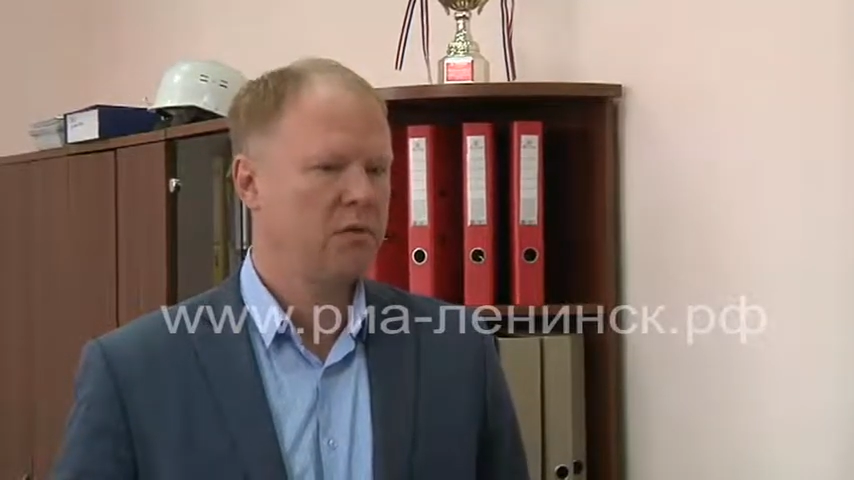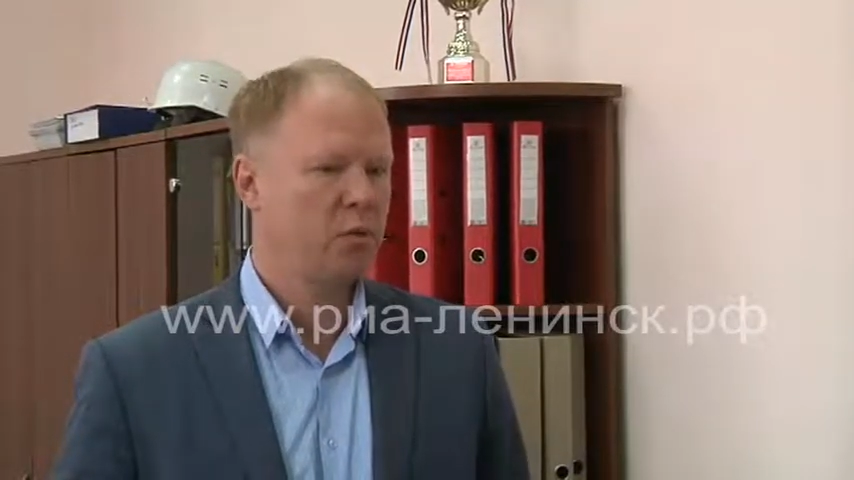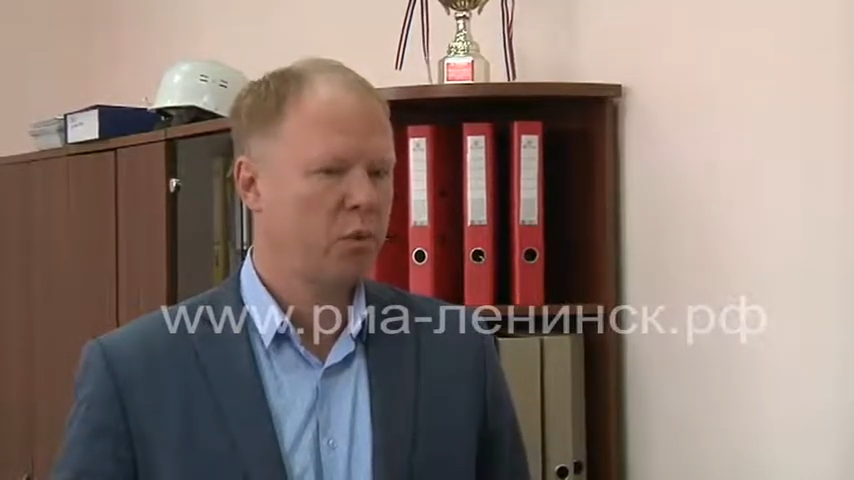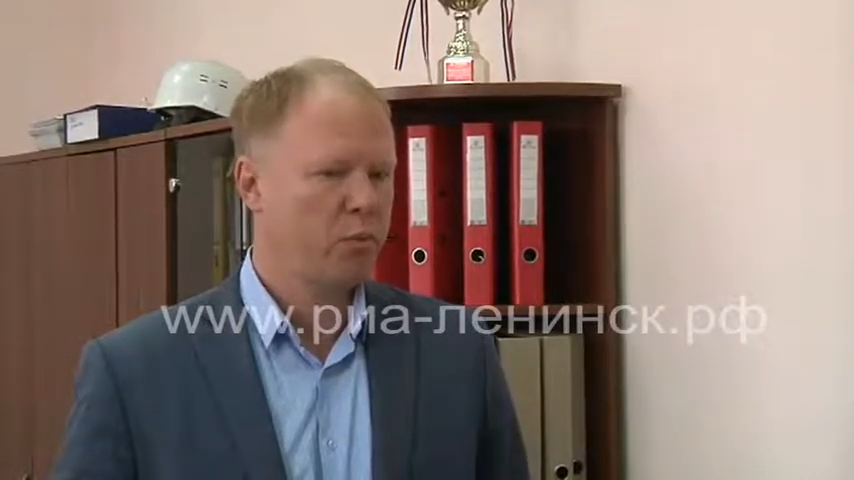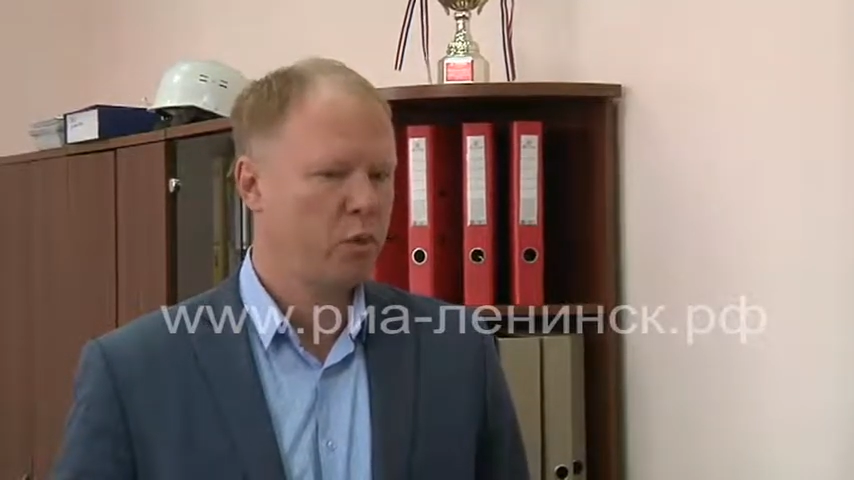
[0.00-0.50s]
в
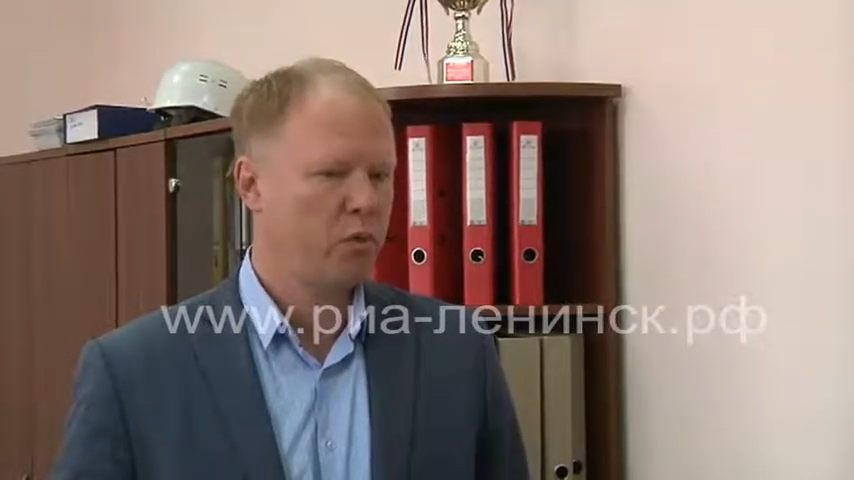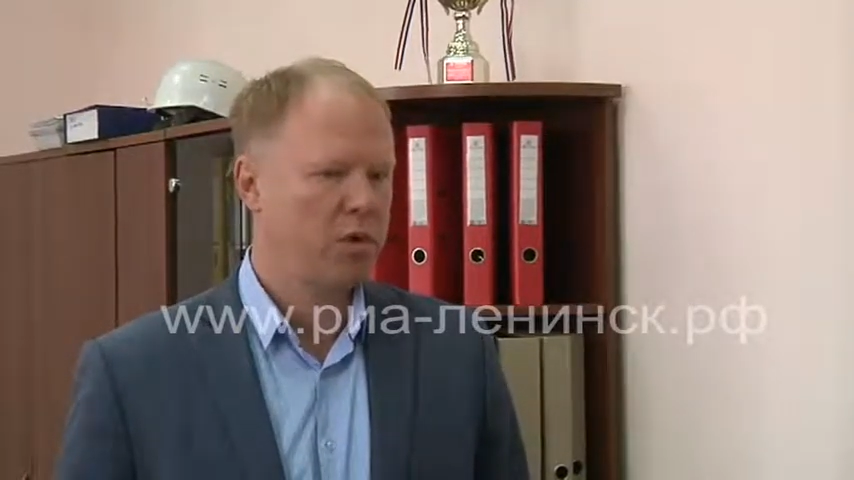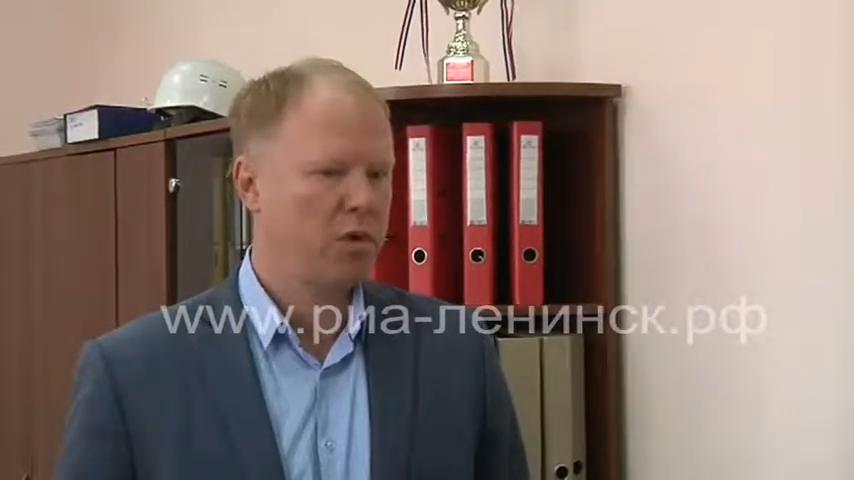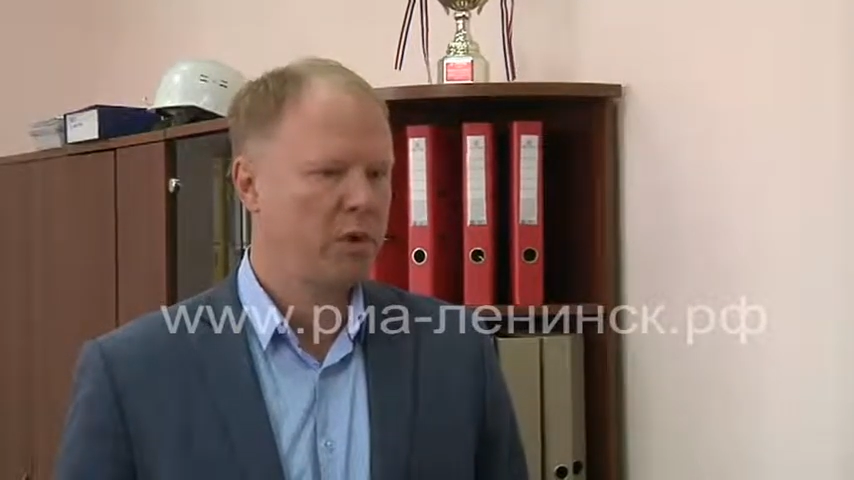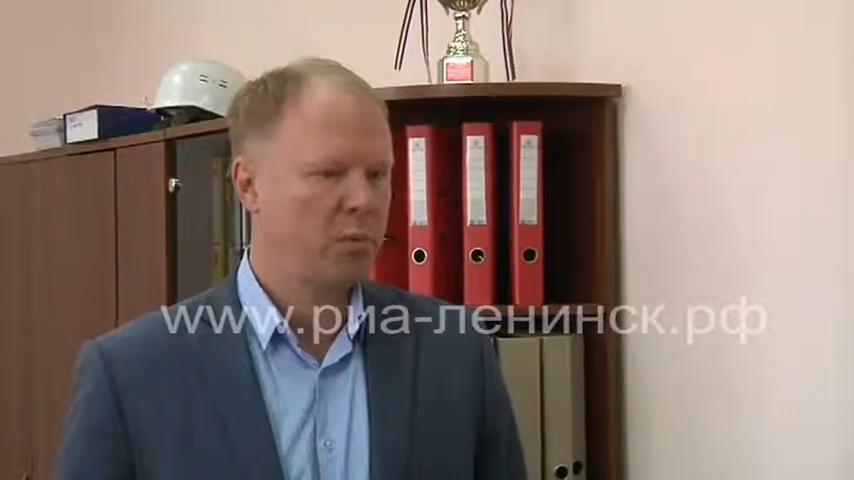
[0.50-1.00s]

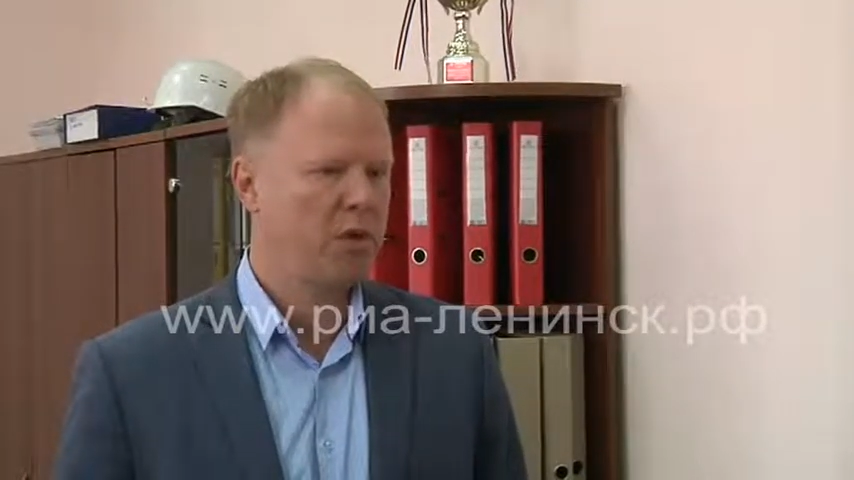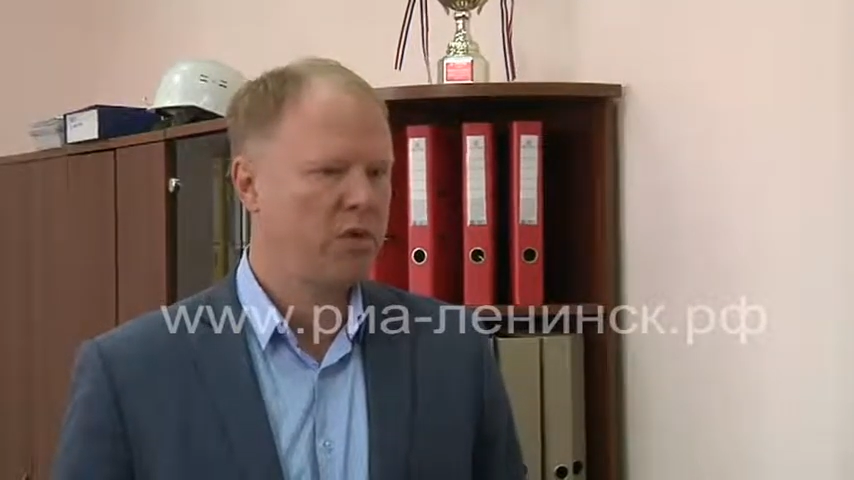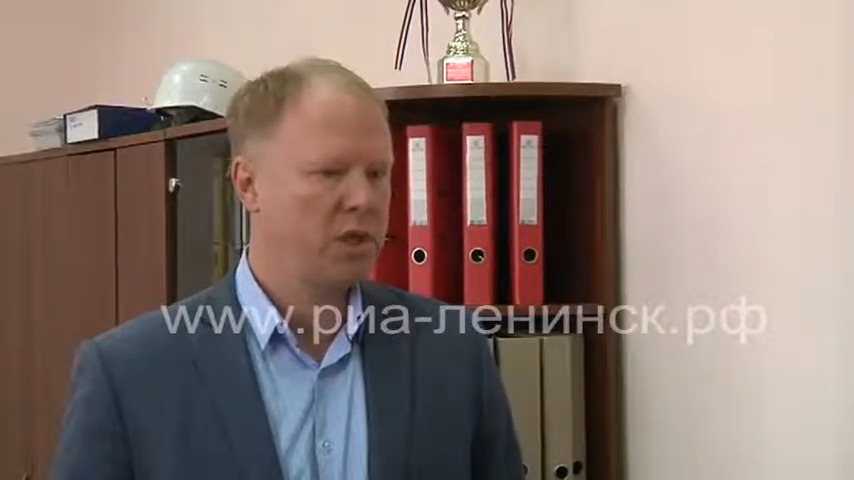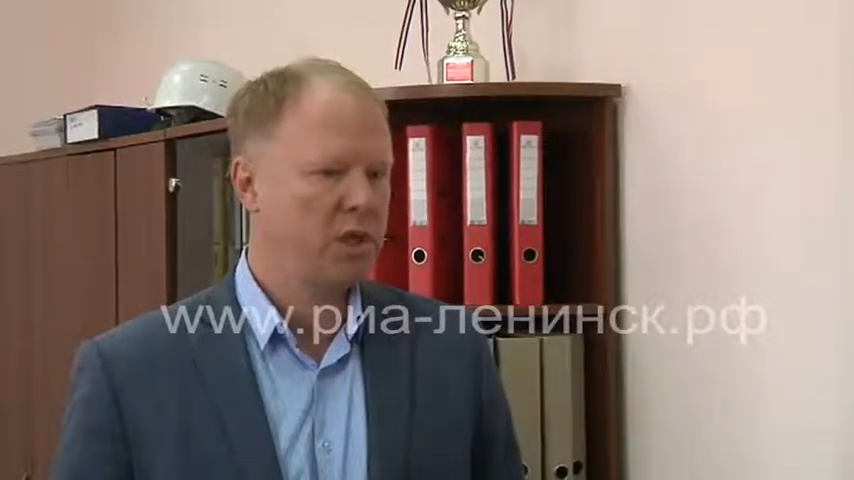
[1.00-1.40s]
трубопроводах, в тепловых